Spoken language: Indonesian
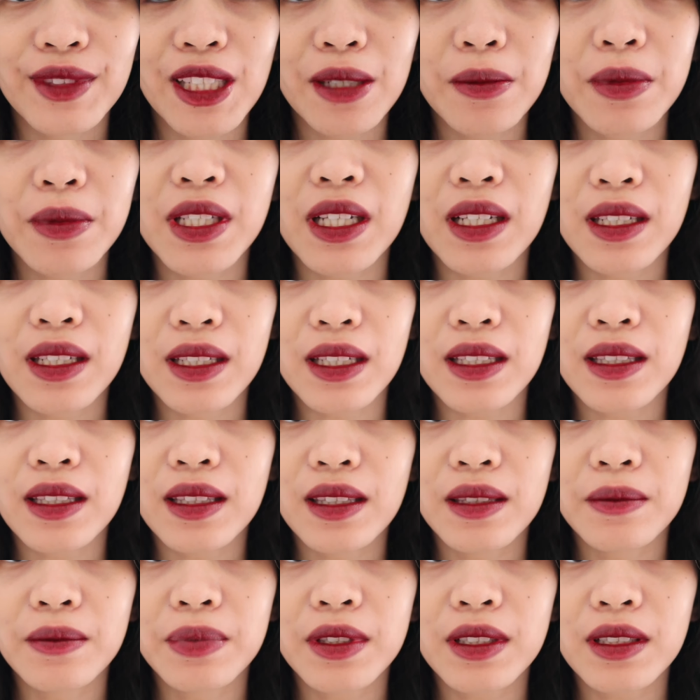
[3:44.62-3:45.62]
kalian bisa lihat
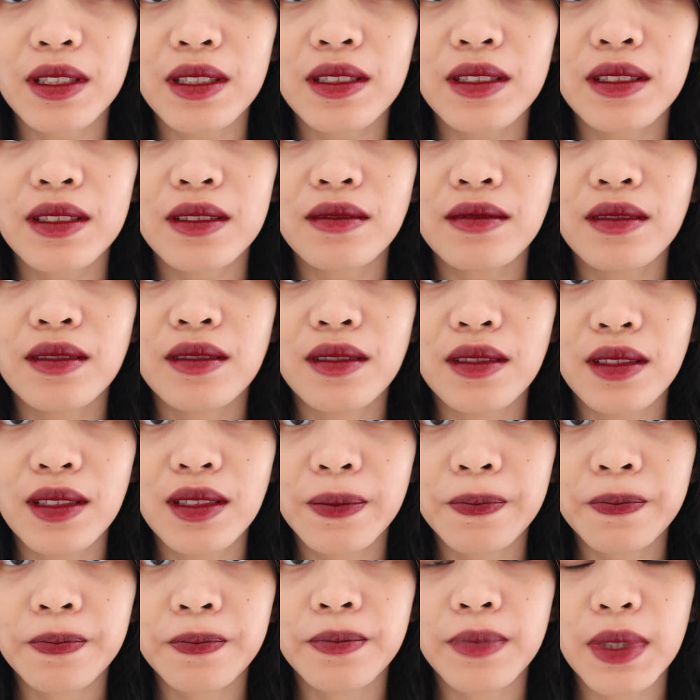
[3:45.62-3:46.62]
pokoknya dia tuh
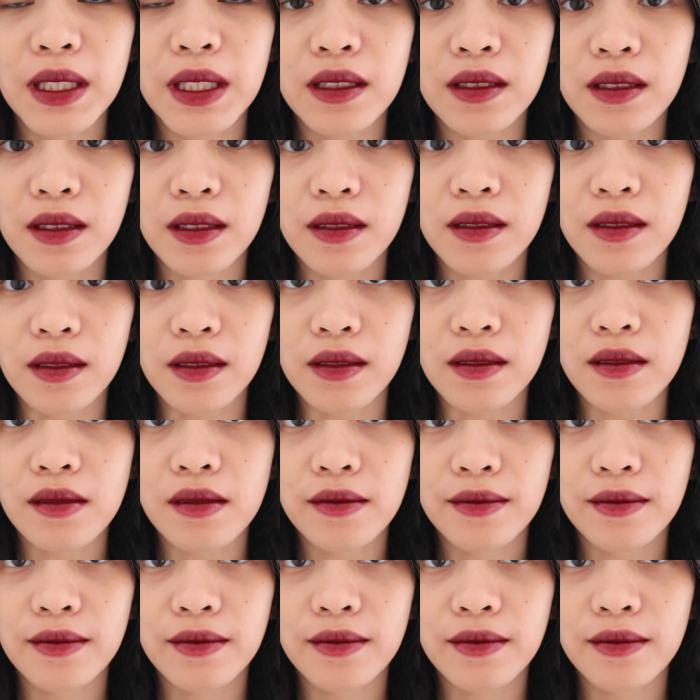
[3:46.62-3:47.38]
deep banget gitu ya